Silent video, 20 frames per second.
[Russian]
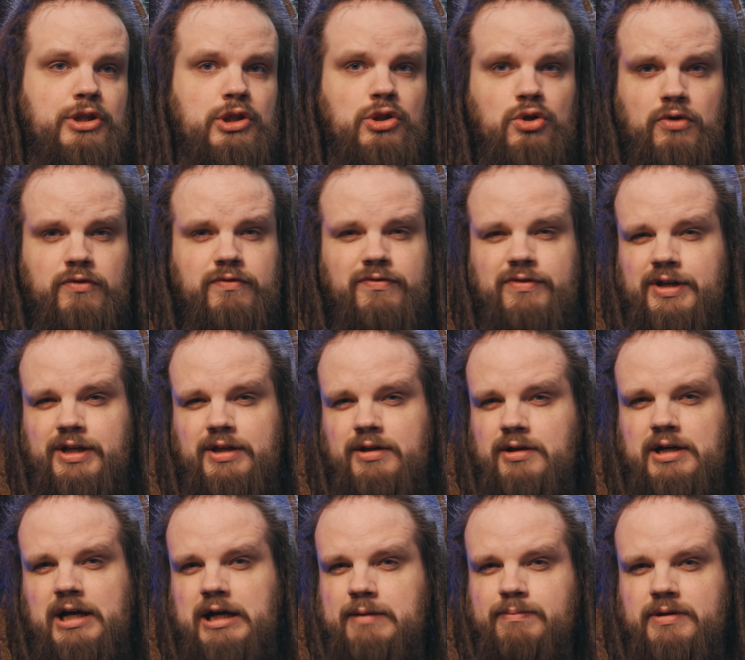но вы
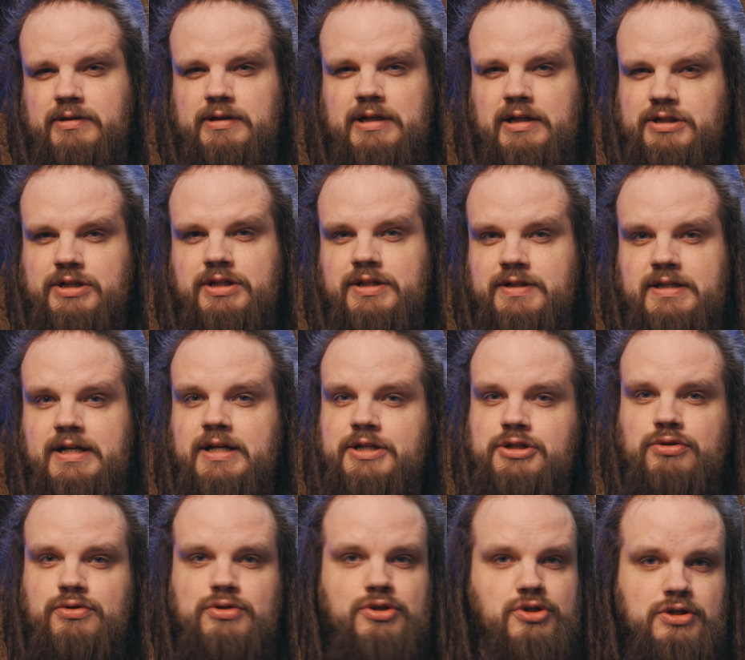как бы должны знать,
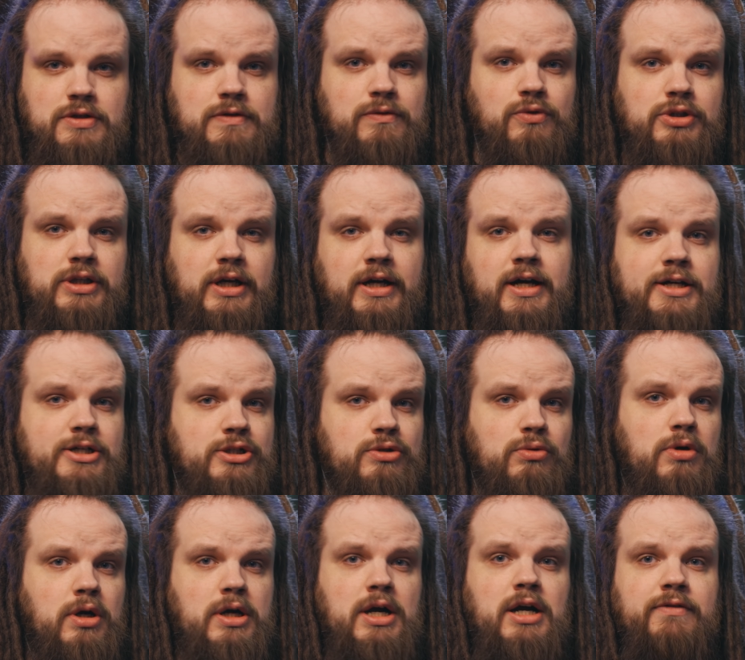что существует такая
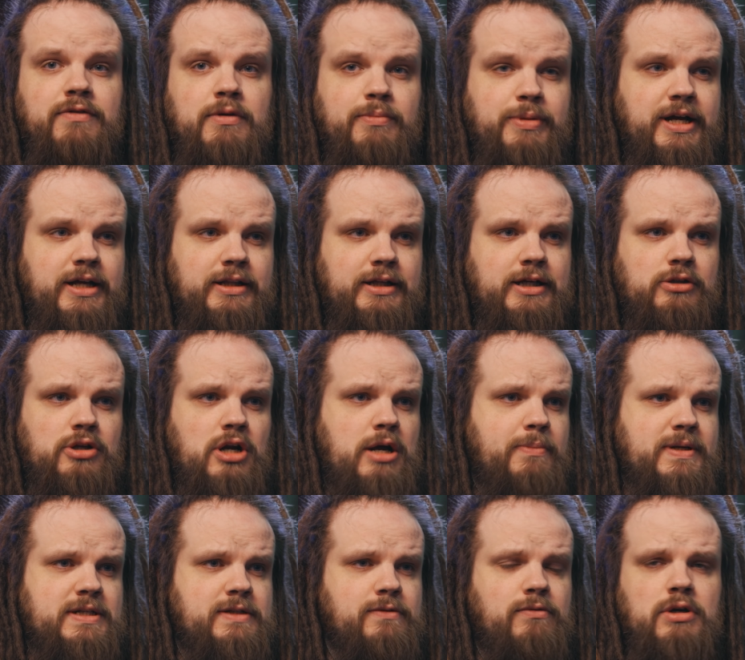штука, как VPN, которая
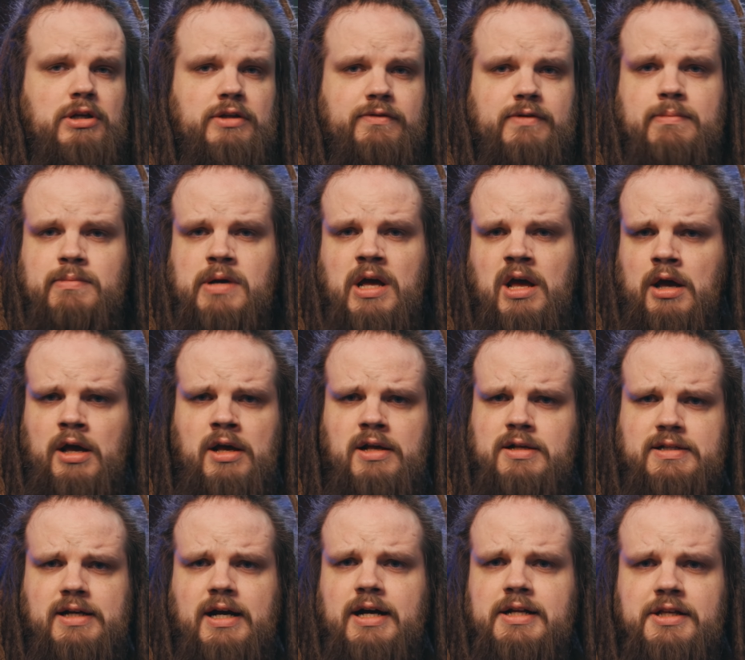позволит вам
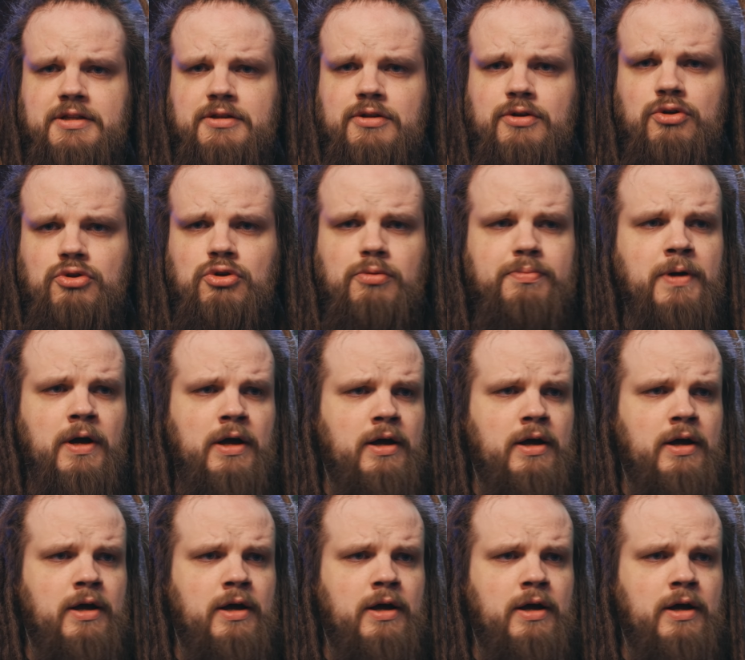заходить на YouTube